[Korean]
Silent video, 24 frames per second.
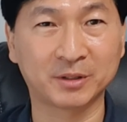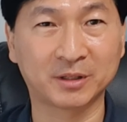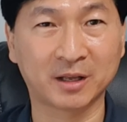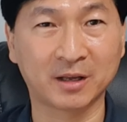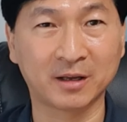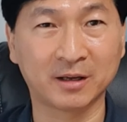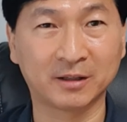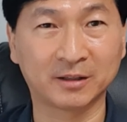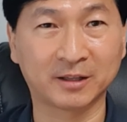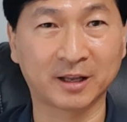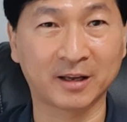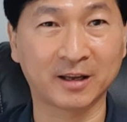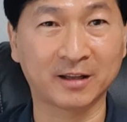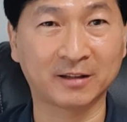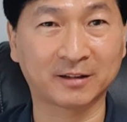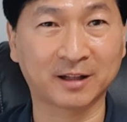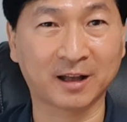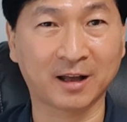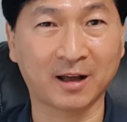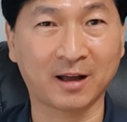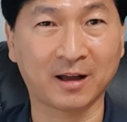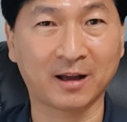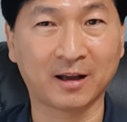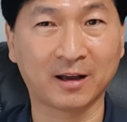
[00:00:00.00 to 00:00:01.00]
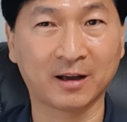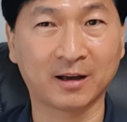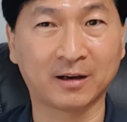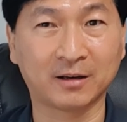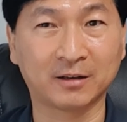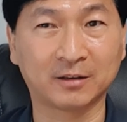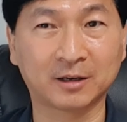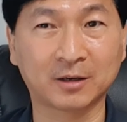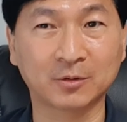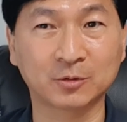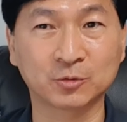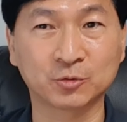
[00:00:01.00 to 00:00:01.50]
되어야
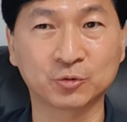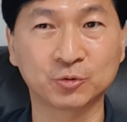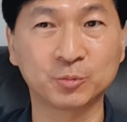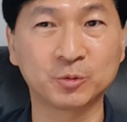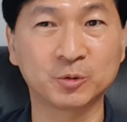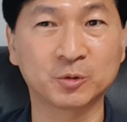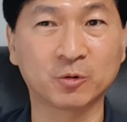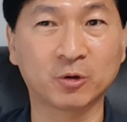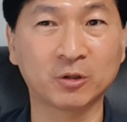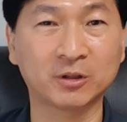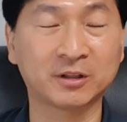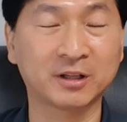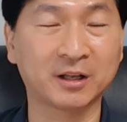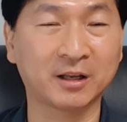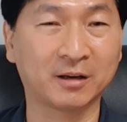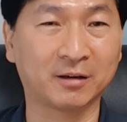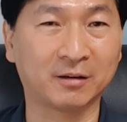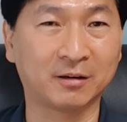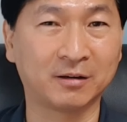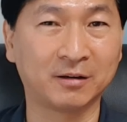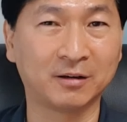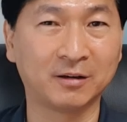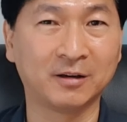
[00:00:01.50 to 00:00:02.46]
되겠다라고 꿈을 꿨대요.